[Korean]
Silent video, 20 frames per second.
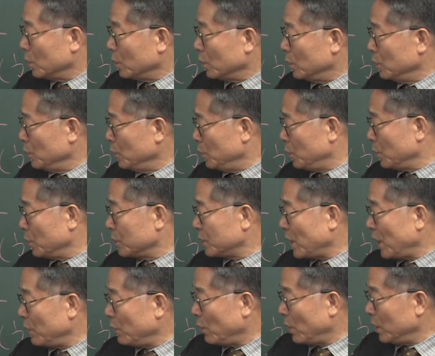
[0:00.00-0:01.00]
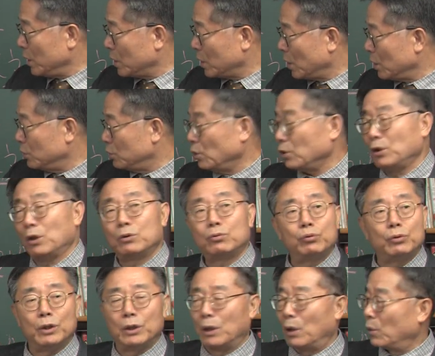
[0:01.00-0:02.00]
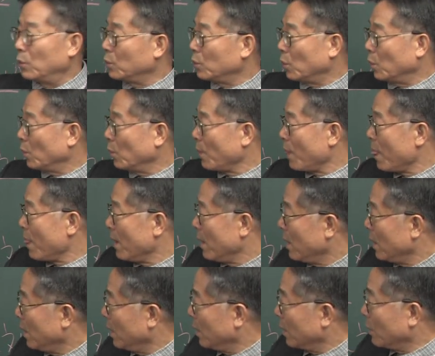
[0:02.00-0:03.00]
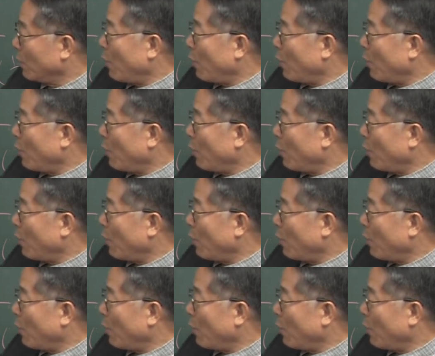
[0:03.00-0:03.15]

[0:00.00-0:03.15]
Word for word: 은유적으로 사용하니까 이제 예술이 나오고 그